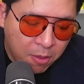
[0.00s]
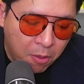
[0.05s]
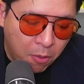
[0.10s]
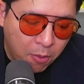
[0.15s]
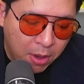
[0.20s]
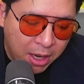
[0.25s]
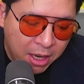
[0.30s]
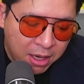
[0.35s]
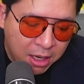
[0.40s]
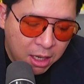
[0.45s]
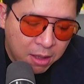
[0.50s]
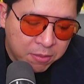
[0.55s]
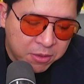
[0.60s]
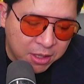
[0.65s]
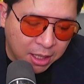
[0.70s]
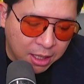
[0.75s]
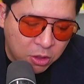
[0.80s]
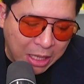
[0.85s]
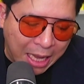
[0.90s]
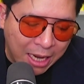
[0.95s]
บอกว่าให้เริ่ม
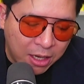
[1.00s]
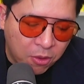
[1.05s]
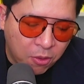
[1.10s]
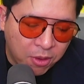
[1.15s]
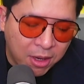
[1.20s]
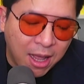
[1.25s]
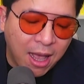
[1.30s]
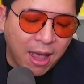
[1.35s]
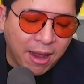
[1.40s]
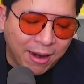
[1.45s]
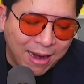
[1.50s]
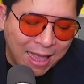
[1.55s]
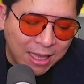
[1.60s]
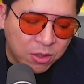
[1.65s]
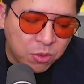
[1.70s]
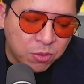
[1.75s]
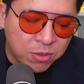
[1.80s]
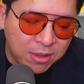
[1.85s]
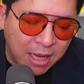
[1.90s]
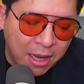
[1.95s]
จากการค้นหาแรง
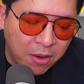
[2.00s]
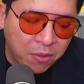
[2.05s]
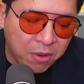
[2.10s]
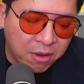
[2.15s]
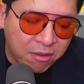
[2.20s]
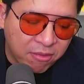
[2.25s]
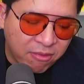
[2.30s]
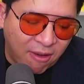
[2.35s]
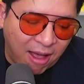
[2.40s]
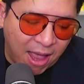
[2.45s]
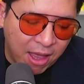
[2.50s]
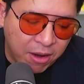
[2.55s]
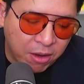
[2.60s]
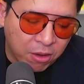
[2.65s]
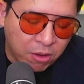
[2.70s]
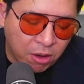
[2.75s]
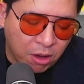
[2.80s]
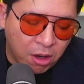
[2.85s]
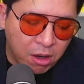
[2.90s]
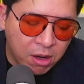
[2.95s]
จูงใจของอีกฝ่ายหนึ่
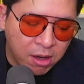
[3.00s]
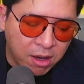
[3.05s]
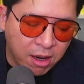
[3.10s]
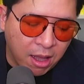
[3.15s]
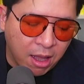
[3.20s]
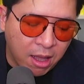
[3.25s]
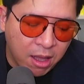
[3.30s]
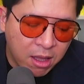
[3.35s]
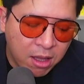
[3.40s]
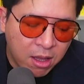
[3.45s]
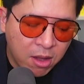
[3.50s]
งก่อนนะ